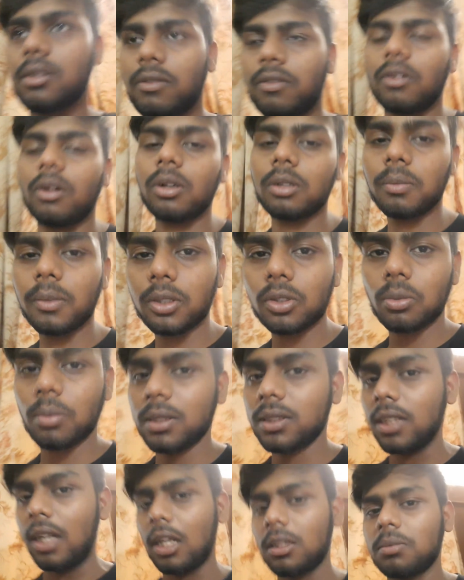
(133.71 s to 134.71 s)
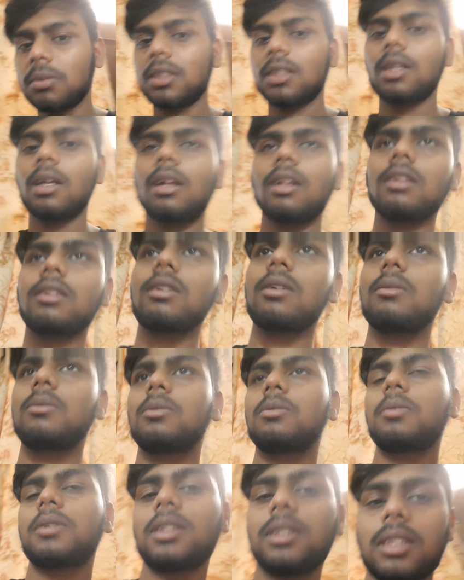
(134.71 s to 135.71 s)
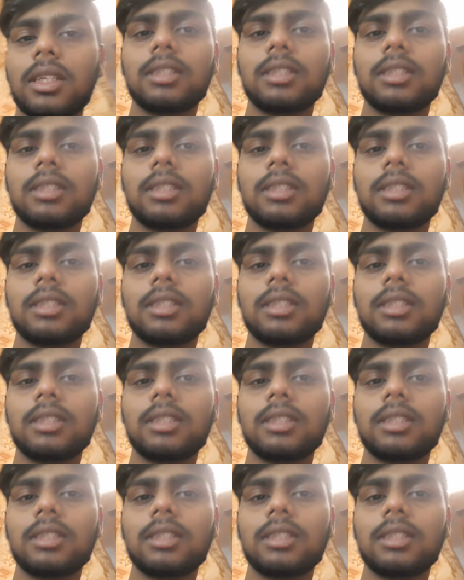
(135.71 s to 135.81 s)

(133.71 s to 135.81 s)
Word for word: ब्लॉग मैं सुबह सात बजे डालता हूँ फिर